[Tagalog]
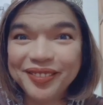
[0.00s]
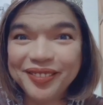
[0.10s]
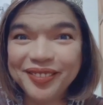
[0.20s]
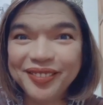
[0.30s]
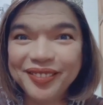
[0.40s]

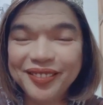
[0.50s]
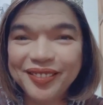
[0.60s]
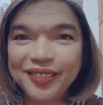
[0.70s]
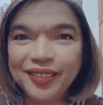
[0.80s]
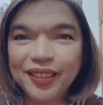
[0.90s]
Yung totoo.
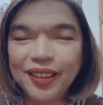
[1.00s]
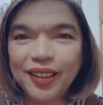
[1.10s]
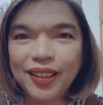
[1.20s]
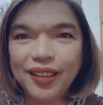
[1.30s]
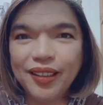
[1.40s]

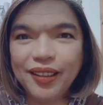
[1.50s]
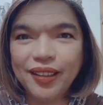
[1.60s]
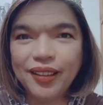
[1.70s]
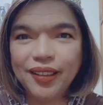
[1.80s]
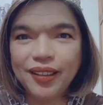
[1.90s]

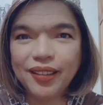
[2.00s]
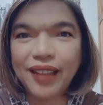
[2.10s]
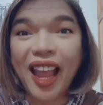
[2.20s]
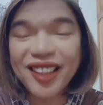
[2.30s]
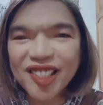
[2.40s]

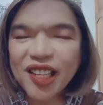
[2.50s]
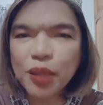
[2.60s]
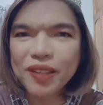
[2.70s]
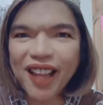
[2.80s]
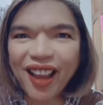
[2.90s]

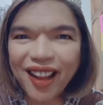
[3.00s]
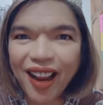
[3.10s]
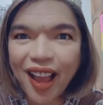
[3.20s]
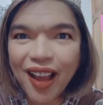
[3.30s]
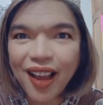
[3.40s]
96, masaya ka na?